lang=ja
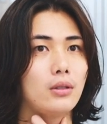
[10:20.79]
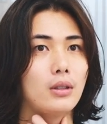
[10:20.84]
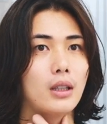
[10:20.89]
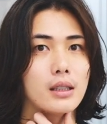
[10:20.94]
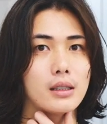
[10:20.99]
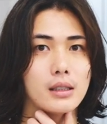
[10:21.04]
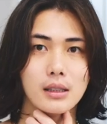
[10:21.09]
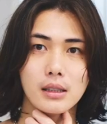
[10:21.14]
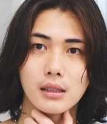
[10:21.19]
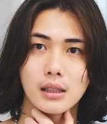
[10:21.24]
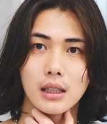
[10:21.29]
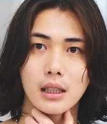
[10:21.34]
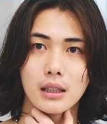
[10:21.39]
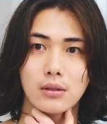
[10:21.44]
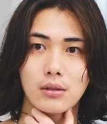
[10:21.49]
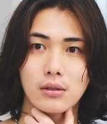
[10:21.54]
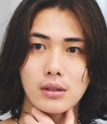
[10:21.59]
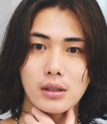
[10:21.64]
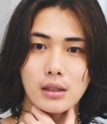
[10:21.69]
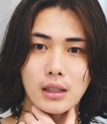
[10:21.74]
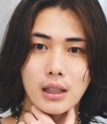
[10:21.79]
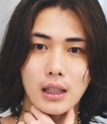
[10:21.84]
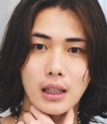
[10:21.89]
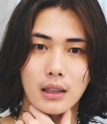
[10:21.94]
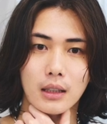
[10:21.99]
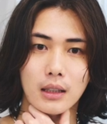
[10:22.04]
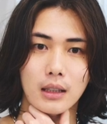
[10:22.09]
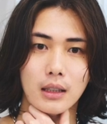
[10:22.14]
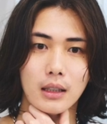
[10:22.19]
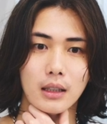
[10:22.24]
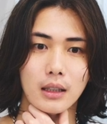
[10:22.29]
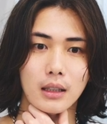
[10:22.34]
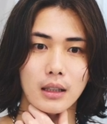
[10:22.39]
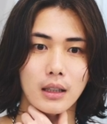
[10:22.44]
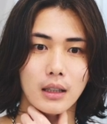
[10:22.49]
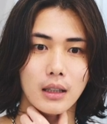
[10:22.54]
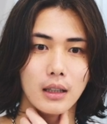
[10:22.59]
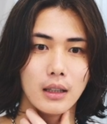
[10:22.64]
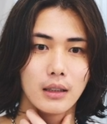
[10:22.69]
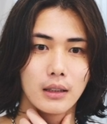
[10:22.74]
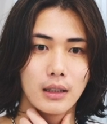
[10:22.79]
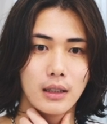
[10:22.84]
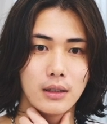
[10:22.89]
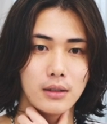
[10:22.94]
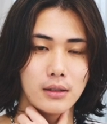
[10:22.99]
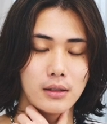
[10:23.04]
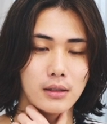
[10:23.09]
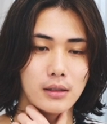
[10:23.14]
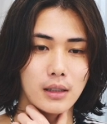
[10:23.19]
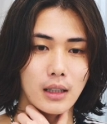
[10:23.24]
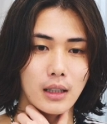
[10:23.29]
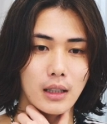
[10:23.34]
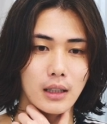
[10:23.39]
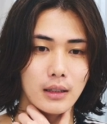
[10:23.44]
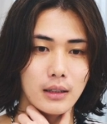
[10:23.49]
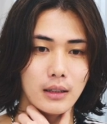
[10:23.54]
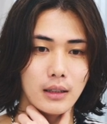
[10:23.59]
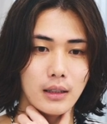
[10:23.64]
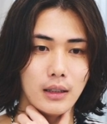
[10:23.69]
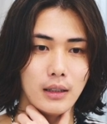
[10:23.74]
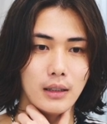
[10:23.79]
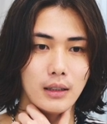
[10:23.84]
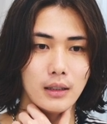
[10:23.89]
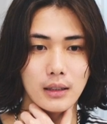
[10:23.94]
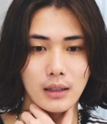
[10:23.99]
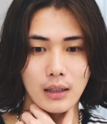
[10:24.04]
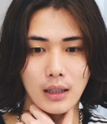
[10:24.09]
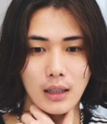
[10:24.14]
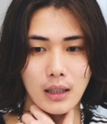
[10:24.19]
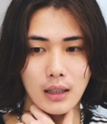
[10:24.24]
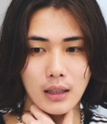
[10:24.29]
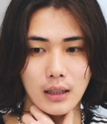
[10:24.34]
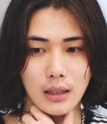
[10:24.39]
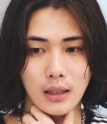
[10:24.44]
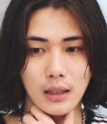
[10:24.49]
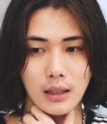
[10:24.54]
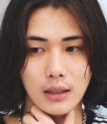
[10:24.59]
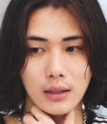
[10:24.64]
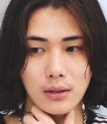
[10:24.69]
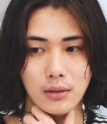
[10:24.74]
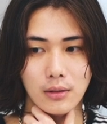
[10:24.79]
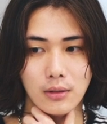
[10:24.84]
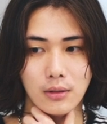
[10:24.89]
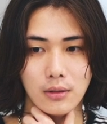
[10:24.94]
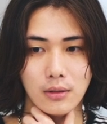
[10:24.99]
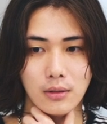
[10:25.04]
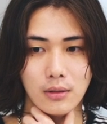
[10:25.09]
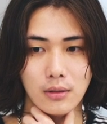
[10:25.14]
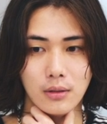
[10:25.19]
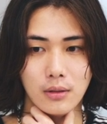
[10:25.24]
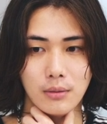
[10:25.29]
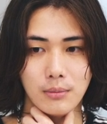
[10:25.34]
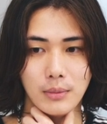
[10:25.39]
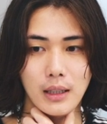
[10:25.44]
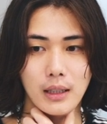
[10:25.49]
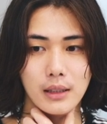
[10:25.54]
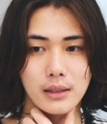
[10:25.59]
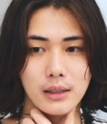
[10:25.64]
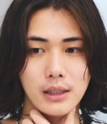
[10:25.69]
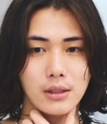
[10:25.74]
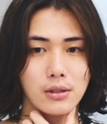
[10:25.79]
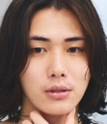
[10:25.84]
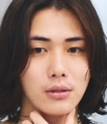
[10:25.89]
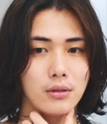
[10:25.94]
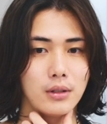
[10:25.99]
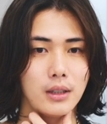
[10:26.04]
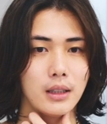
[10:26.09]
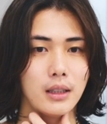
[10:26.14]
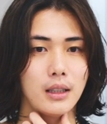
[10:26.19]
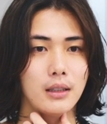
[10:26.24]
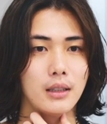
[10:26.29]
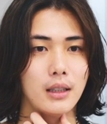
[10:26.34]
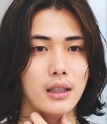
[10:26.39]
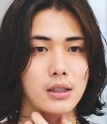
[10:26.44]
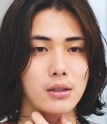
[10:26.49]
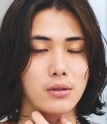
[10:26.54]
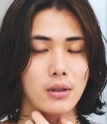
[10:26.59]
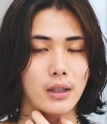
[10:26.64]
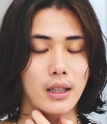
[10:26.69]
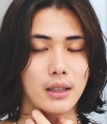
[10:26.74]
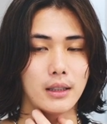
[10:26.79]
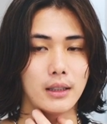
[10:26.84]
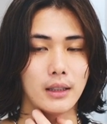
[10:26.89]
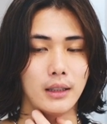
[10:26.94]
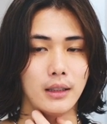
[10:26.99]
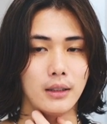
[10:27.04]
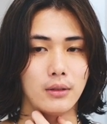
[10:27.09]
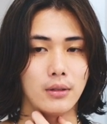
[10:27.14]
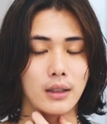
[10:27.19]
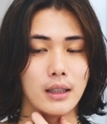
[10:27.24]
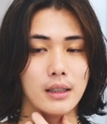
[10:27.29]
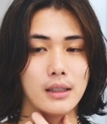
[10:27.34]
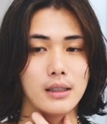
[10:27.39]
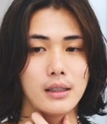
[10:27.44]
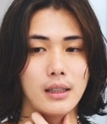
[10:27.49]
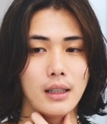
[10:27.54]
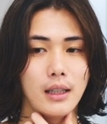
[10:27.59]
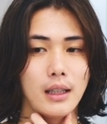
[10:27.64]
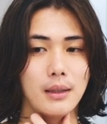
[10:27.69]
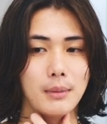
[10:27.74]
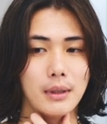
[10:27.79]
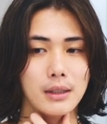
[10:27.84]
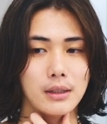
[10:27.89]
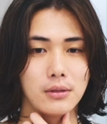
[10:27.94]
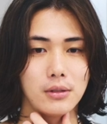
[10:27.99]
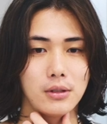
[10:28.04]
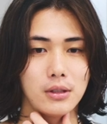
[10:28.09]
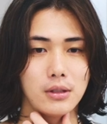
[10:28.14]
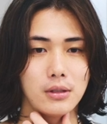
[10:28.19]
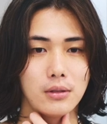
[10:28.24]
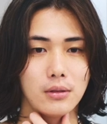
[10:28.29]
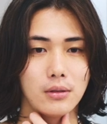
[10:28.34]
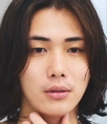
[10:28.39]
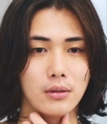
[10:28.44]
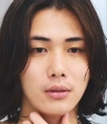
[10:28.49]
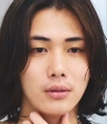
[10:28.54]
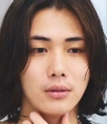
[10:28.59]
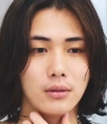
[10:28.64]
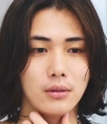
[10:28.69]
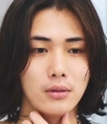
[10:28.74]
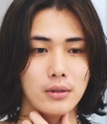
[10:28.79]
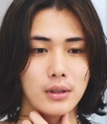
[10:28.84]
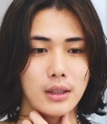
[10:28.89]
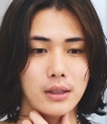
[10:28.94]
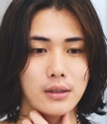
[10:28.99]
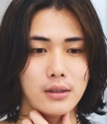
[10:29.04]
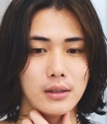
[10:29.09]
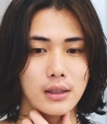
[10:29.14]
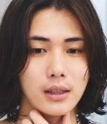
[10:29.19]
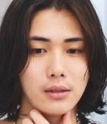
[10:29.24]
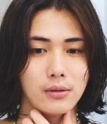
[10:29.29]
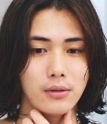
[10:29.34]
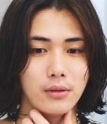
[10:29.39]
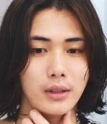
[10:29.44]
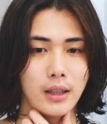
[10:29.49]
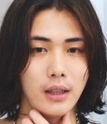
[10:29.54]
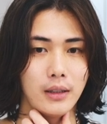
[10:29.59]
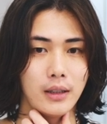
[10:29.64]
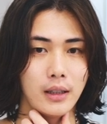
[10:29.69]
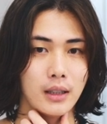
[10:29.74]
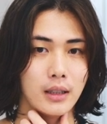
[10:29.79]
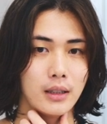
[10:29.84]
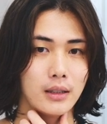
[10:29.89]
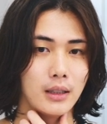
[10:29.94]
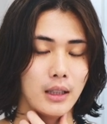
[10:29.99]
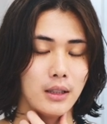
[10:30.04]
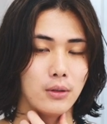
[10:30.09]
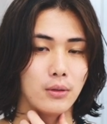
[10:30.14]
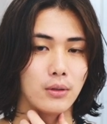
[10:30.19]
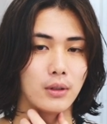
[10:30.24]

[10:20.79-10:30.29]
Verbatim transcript: アシスタント時代に技術習っていた、えーとまあ、師匠的な人がいたりとかして、まあ、その人の施術がすごい丁寧だったりと